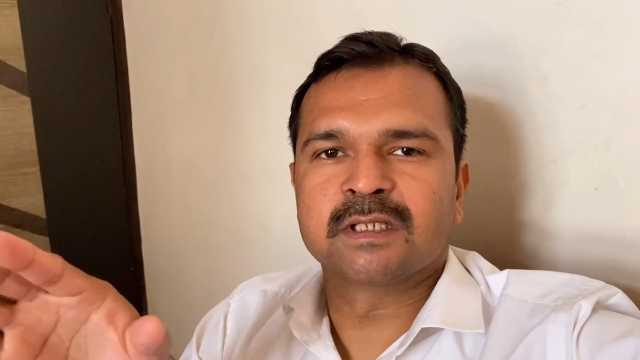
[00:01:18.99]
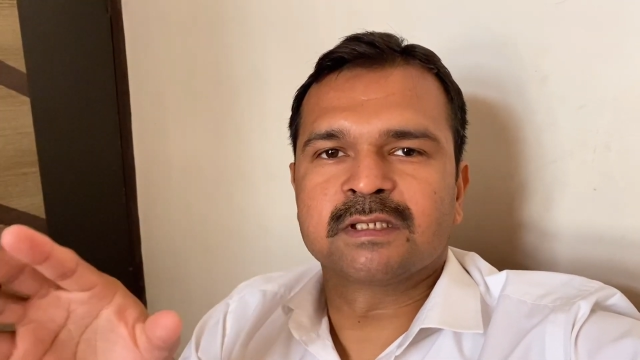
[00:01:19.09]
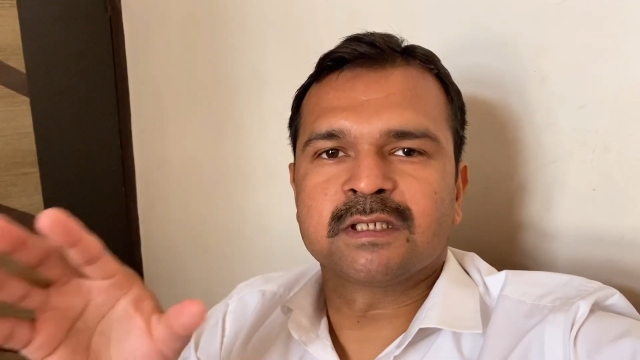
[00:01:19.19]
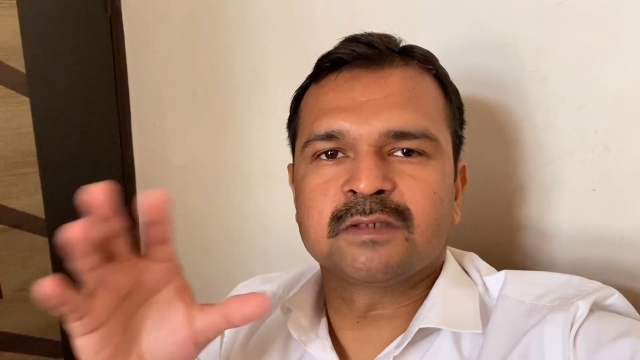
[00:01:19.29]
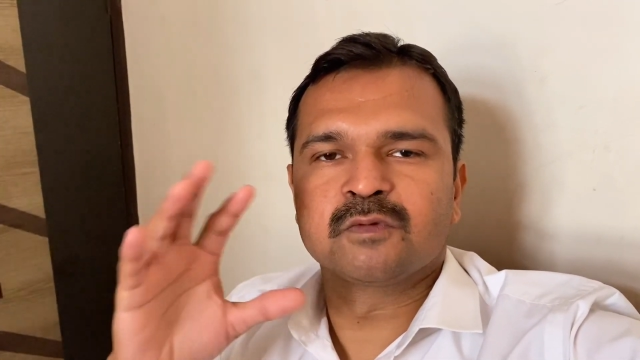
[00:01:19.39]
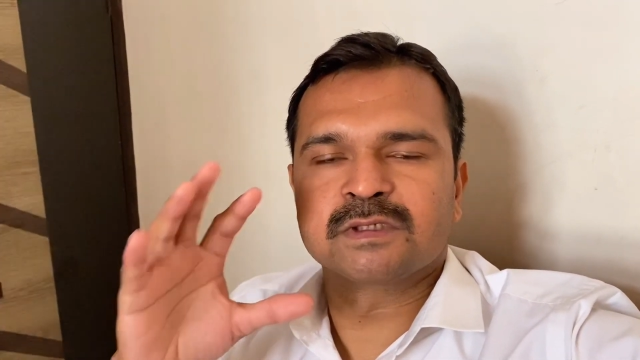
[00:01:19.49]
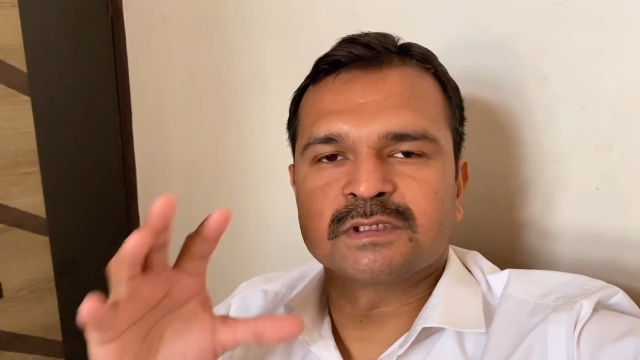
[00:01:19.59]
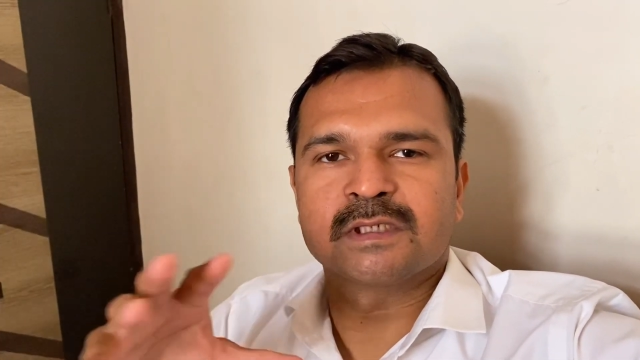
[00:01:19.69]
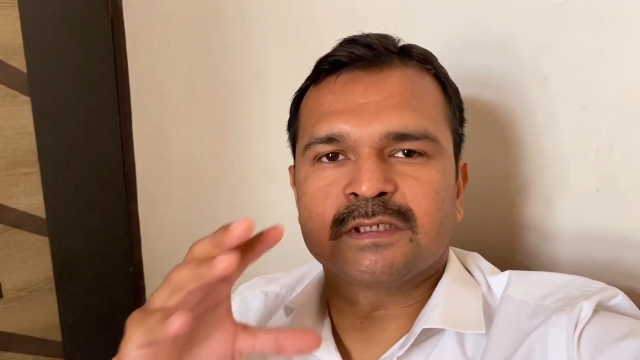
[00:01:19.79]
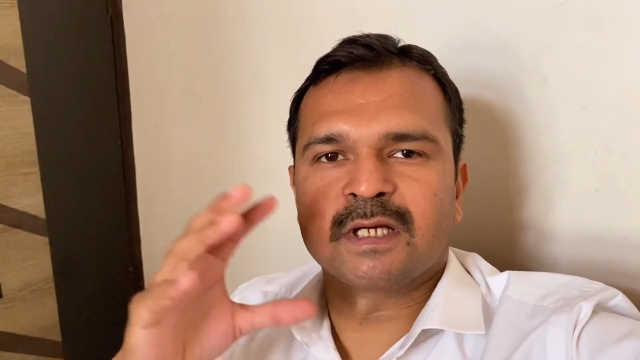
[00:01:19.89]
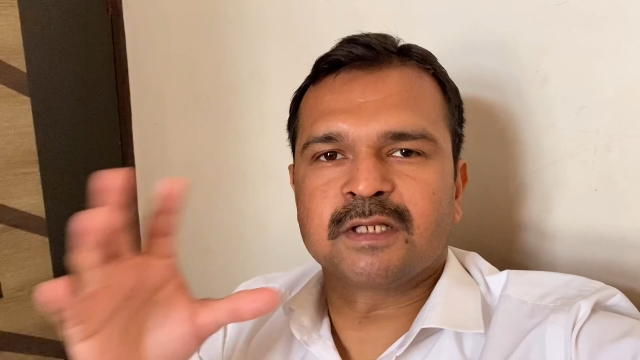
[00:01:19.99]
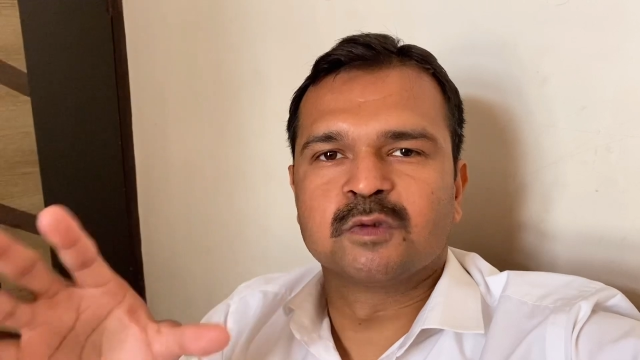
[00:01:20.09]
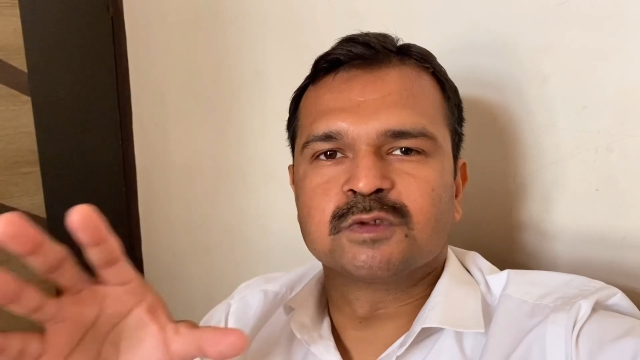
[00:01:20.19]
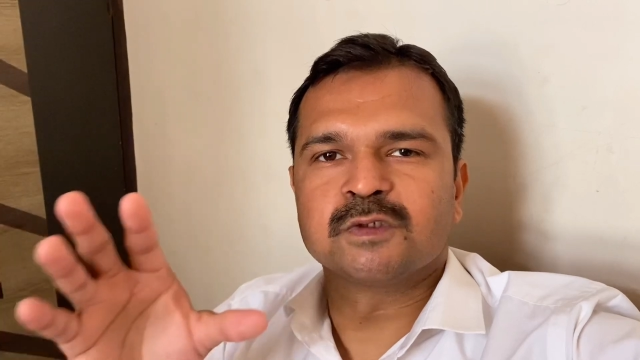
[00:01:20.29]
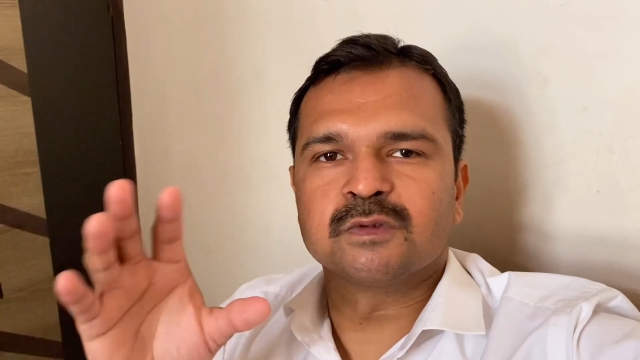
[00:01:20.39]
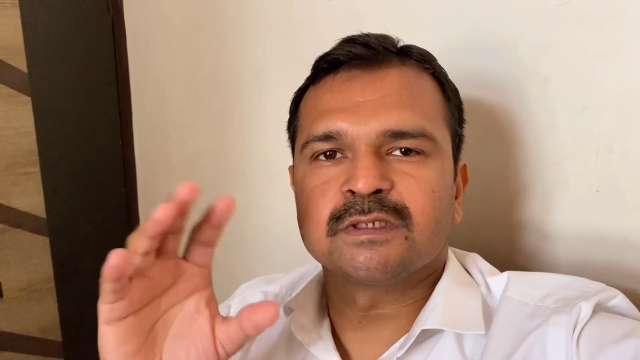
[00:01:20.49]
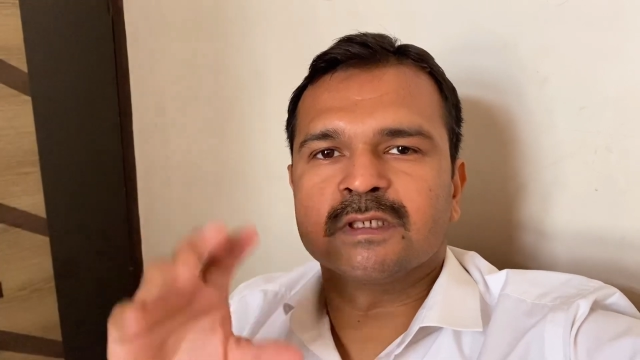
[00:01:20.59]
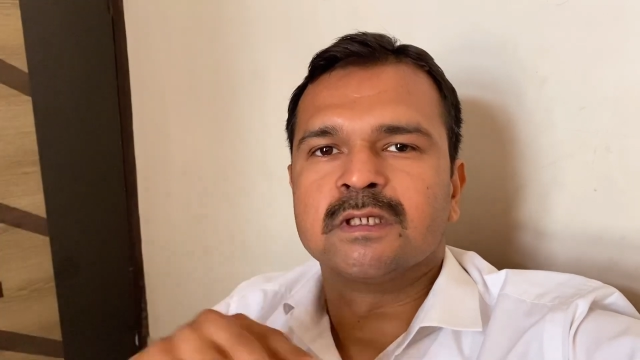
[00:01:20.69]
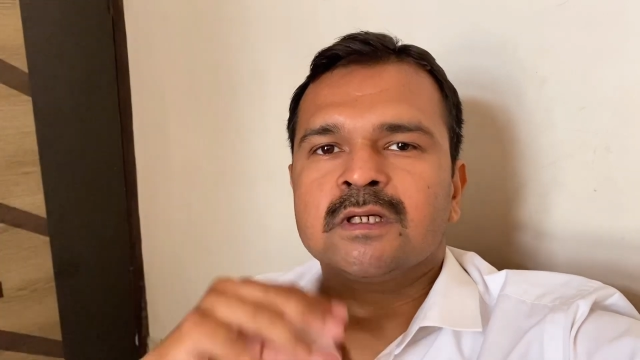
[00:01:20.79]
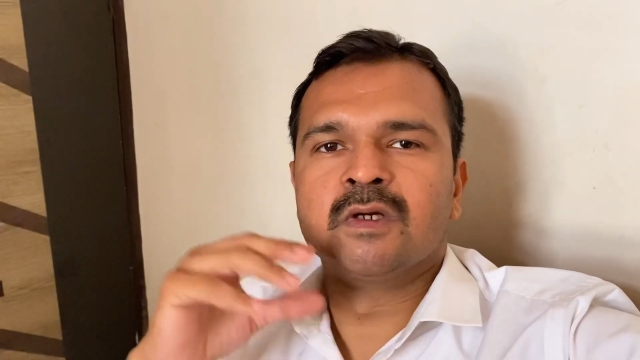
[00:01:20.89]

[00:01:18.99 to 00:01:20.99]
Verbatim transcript: देते हैं उनके साथ यारी दोस्ती होती है